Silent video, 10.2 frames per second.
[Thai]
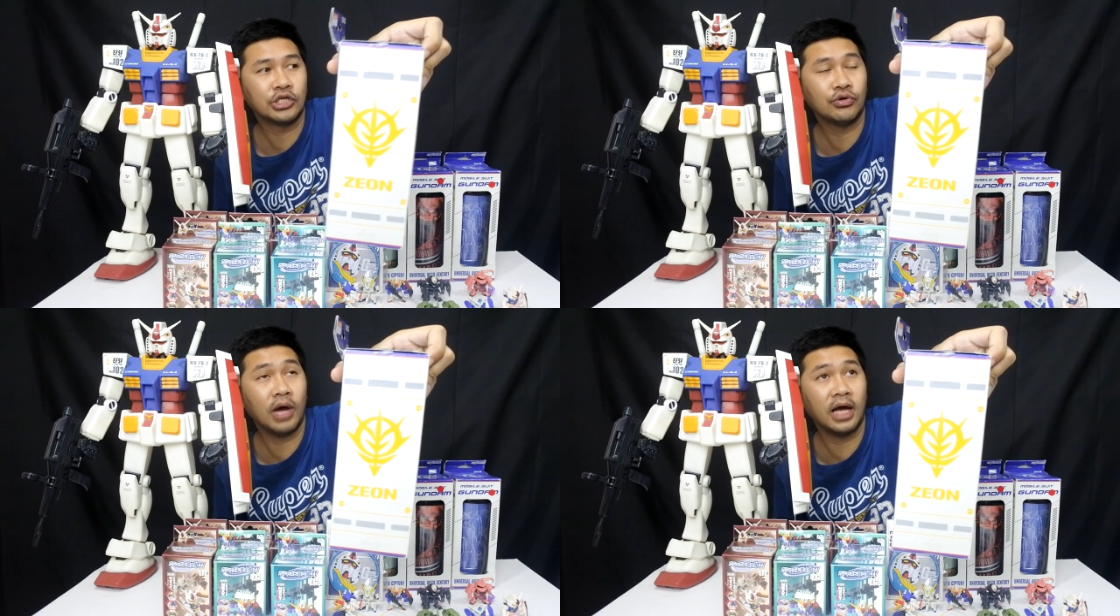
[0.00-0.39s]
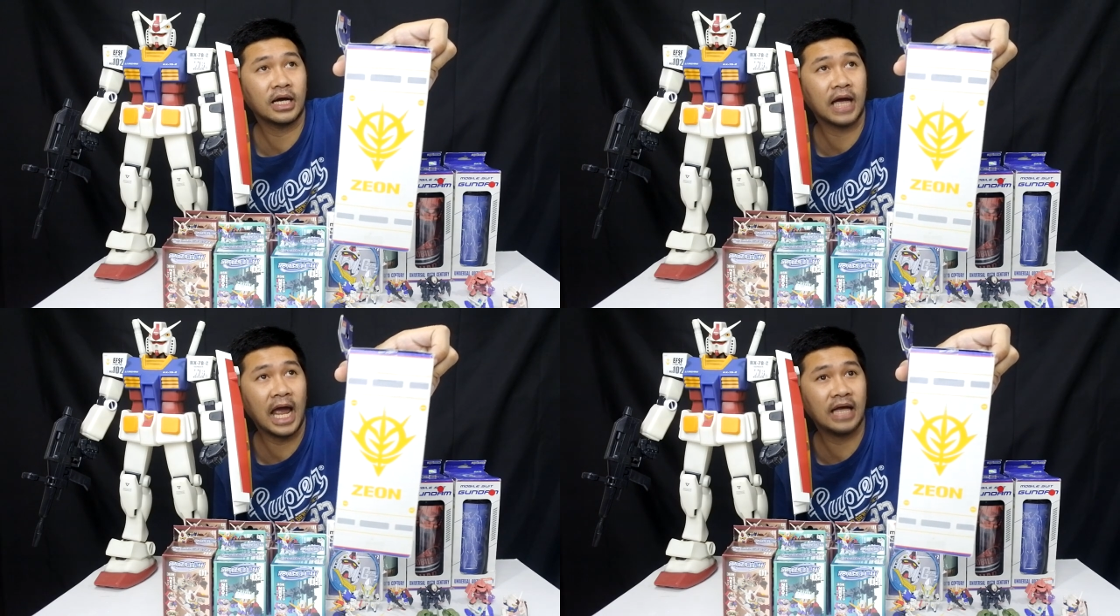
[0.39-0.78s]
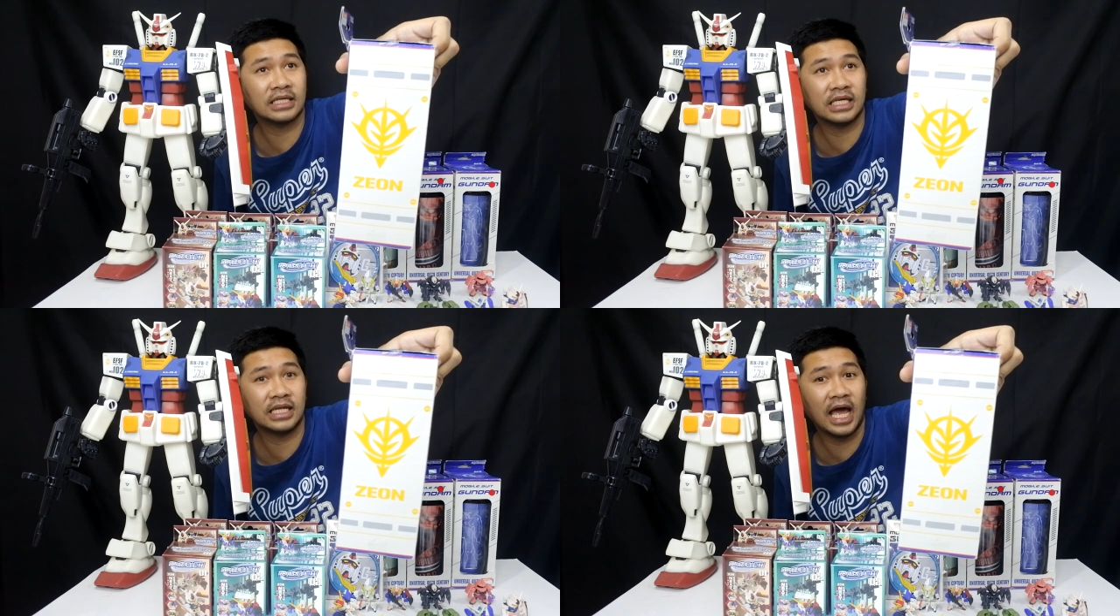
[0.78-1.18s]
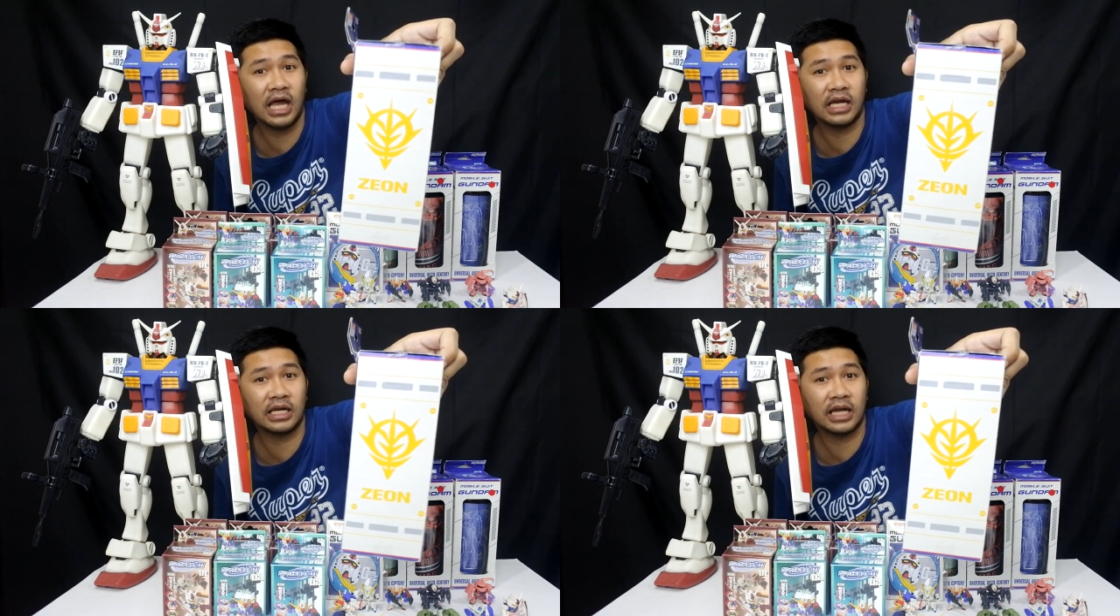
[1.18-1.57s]
ช่วงห้างเซ็น
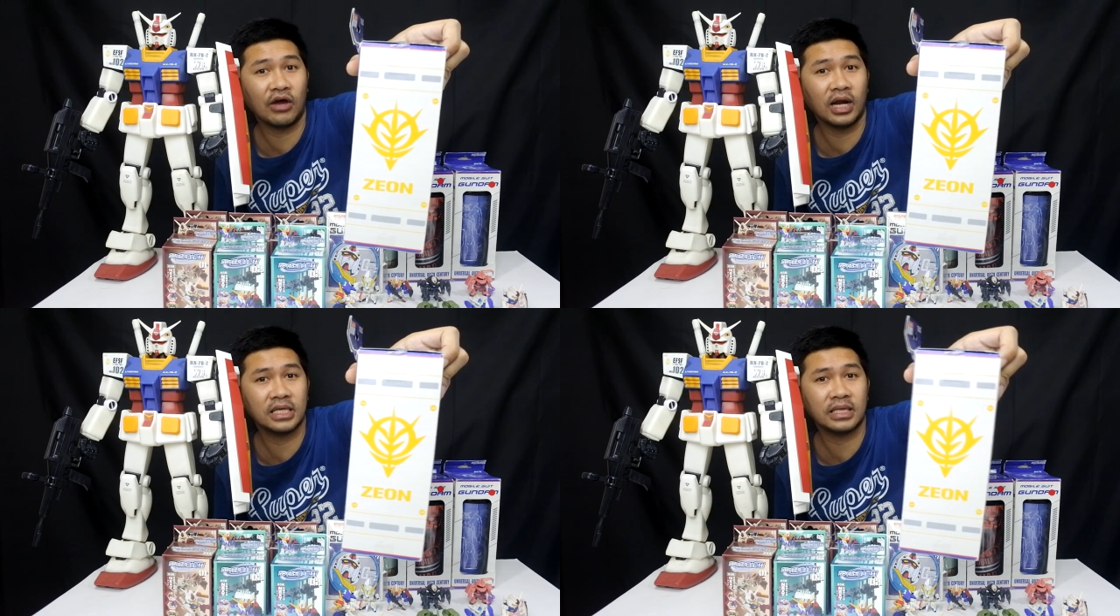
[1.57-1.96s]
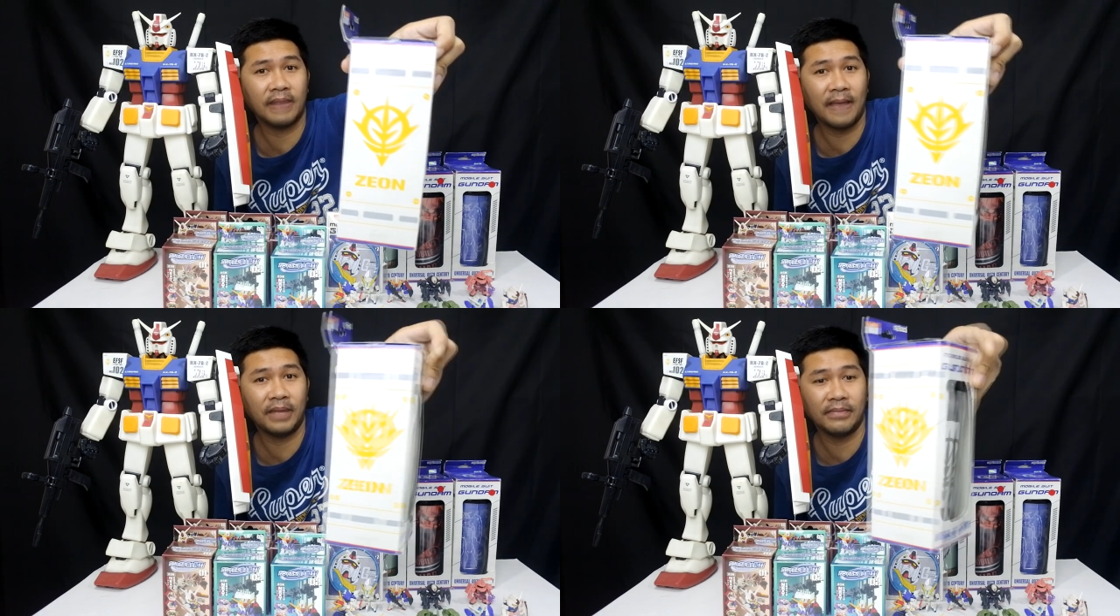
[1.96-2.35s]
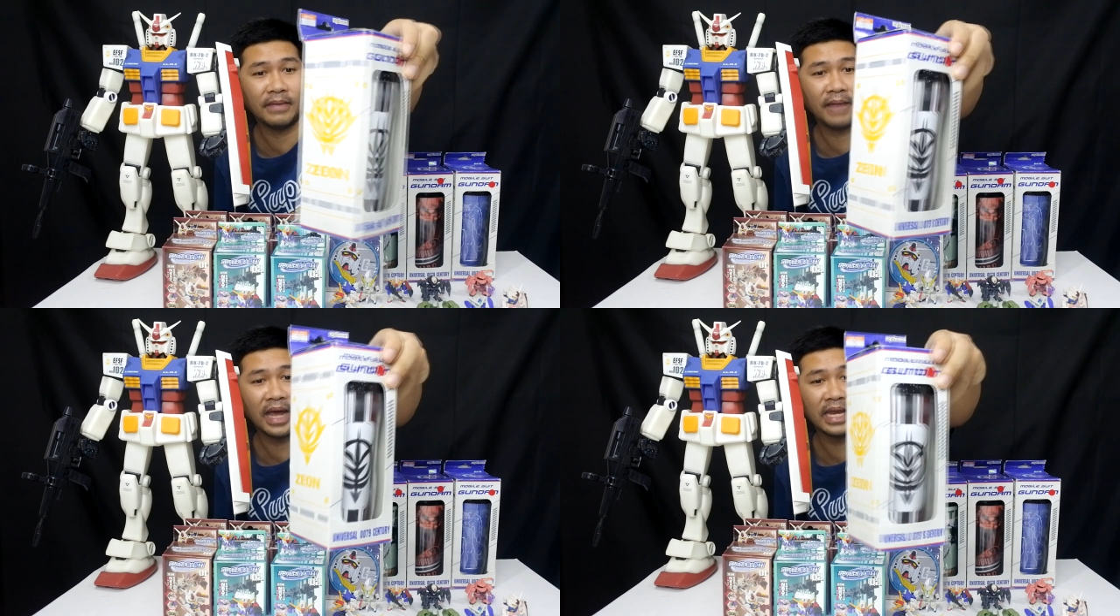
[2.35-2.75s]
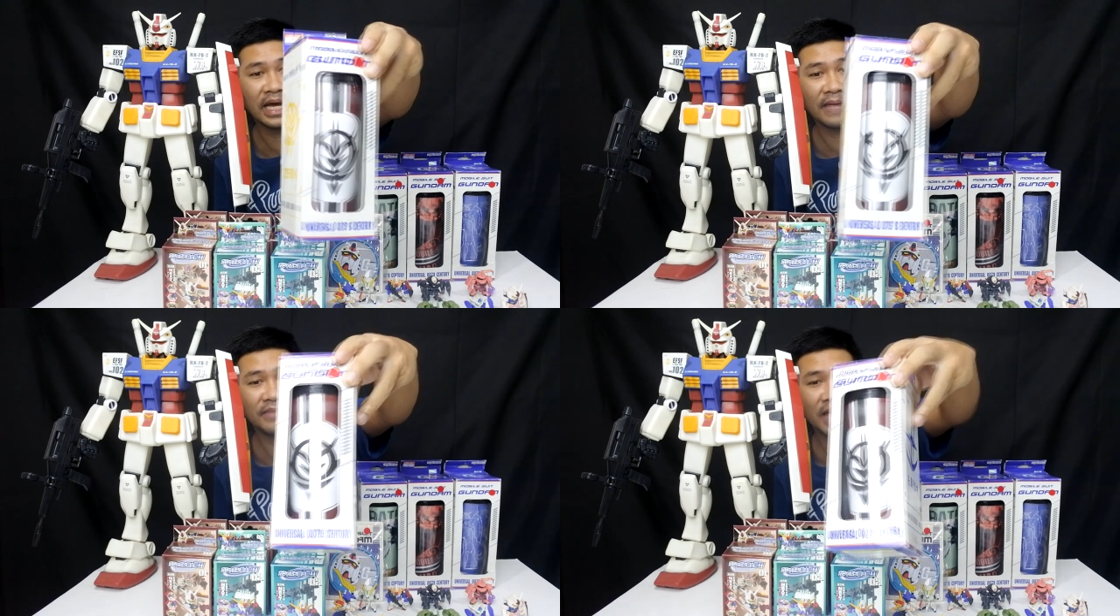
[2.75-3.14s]
ทันนครราชสีมา เปิดใหม่ๆ
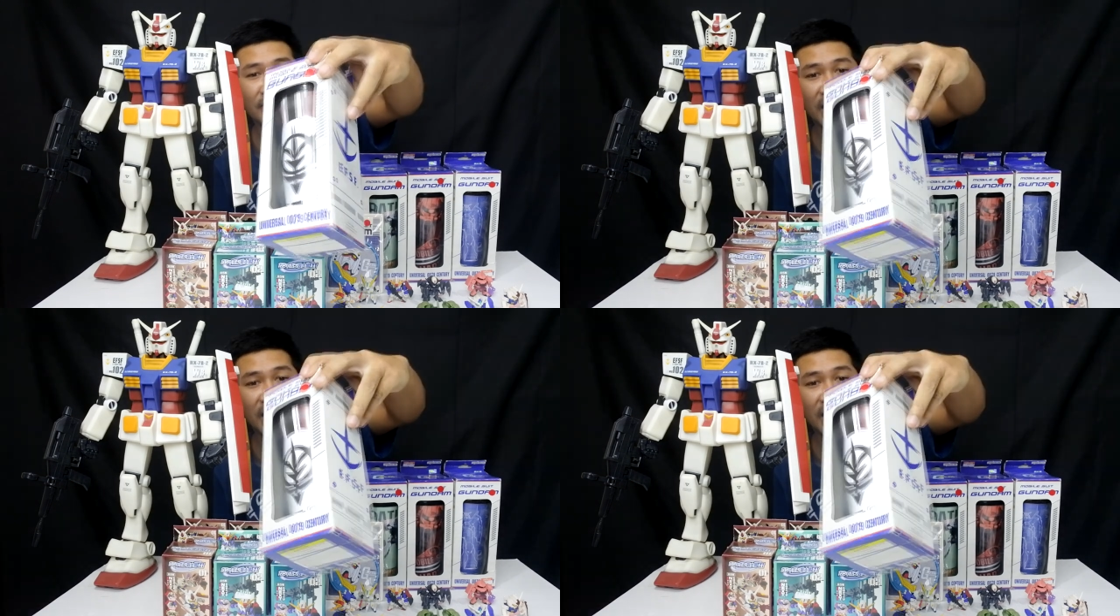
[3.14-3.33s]
นะครับได้